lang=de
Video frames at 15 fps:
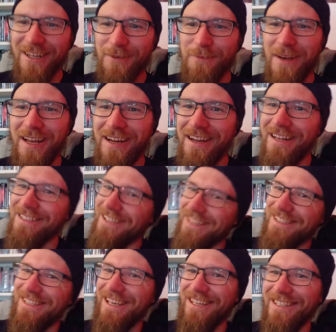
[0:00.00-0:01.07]
Darüber lachen halt
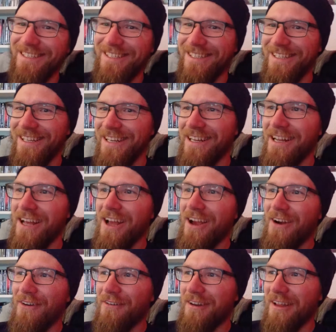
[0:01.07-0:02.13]
ganz gerne Kinder.
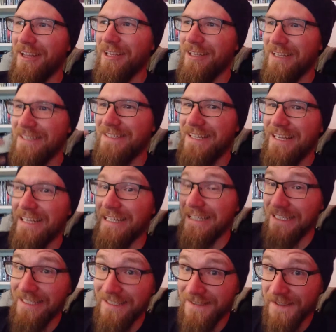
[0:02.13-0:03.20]
Oder dass der
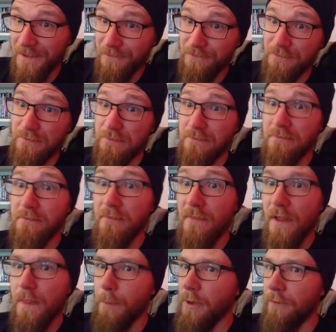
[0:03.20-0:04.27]
Riese,
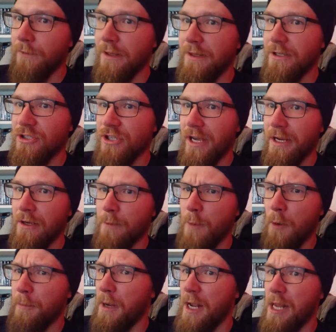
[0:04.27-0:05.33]
The Big Fantasy Giant,
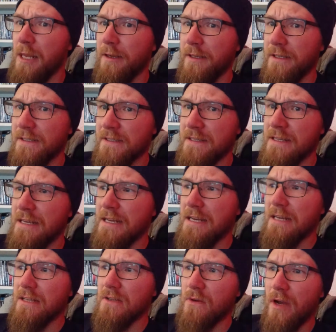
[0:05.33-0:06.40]
aber auch alle Riesen,
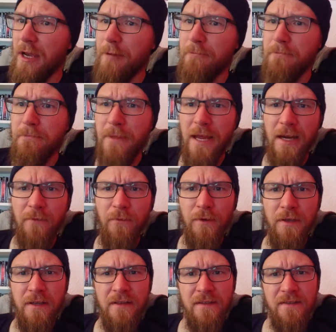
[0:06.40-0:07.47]
so ein
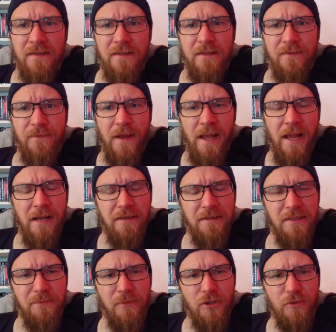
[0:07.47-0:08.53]
merkwürdiges
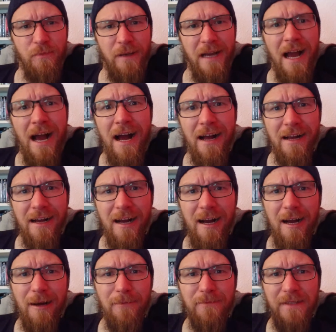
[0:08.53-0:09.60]
Verhältnis mit Sprache
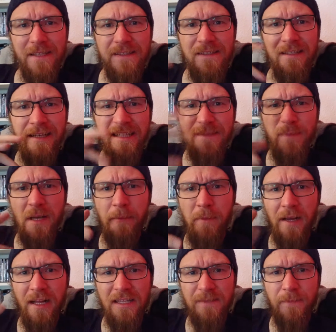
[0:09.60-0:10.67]
haben, dass sie ganz mal,
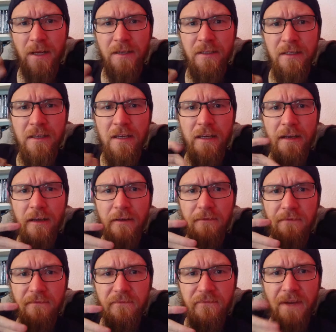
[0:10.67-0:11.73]
ganz mal die
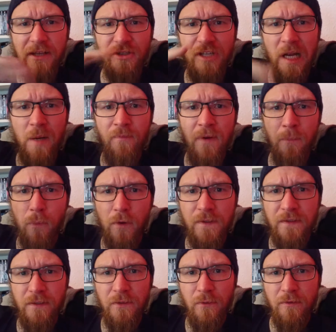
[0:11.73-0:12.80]
Wegstaben
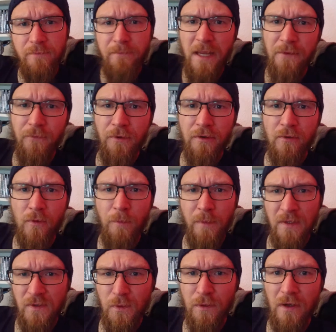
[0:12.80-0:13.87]
verbuchseln und merkwürdige
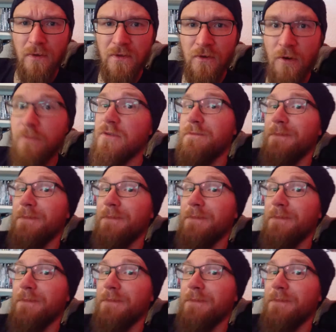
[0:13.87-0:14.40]
Kombinationen rauskommen.